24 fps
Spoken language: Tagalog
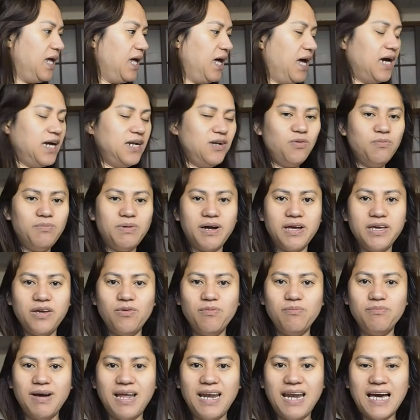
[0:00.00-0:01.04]
ano ba, yung
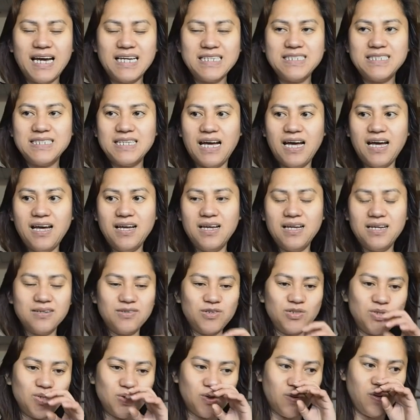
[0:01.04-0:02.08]
malasa.
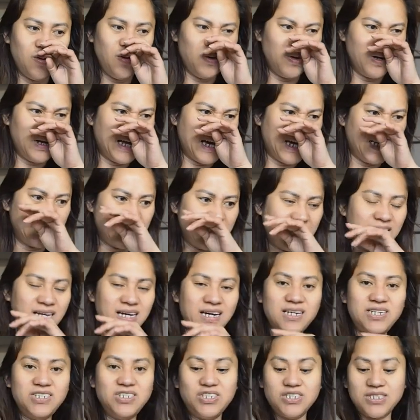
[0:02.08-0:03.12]
Gusto ko yung lasa ng
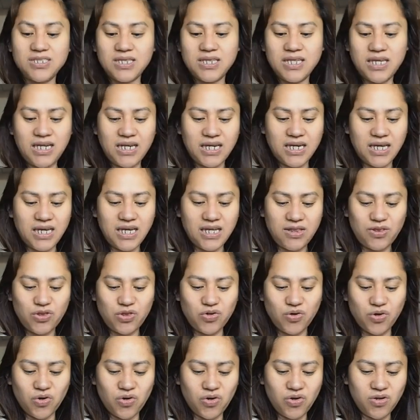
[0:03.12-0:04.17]
Argentina.
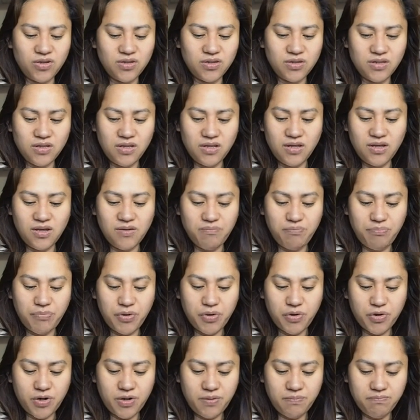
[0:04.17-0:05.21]
Ito,
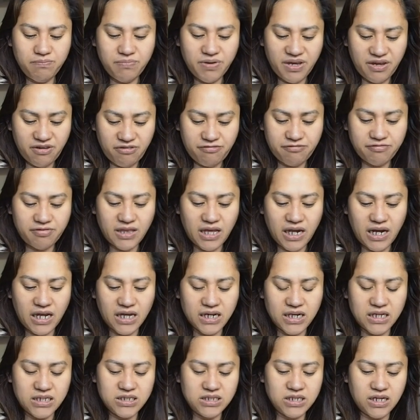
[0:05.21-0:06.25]
pure beef
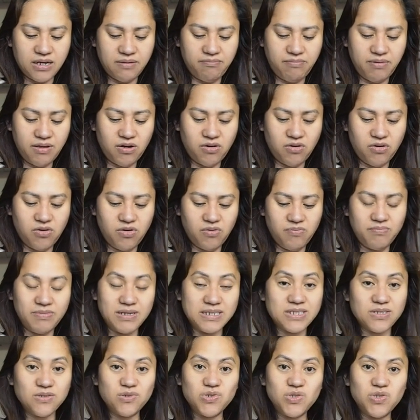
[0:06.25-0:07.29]
talaga siya, pero
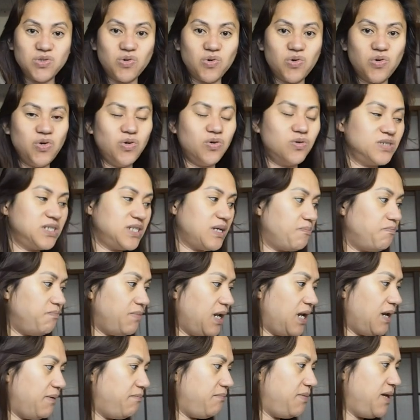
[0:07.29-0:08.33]
mas gusto ko yung sa
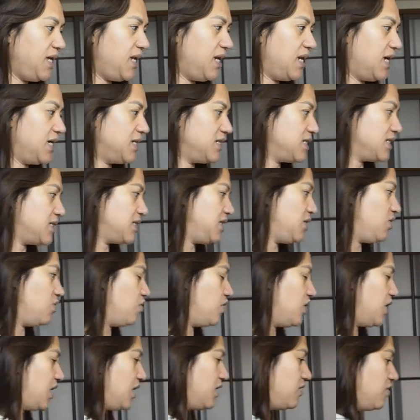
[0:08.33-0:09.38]
Pilipinas,
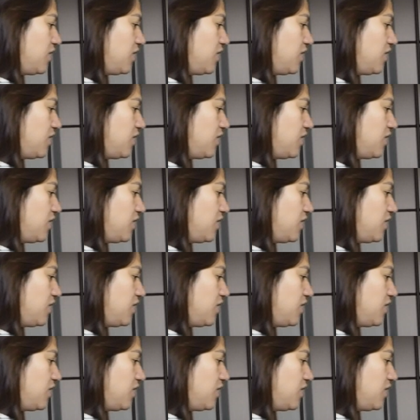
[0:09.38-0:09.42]
yung ano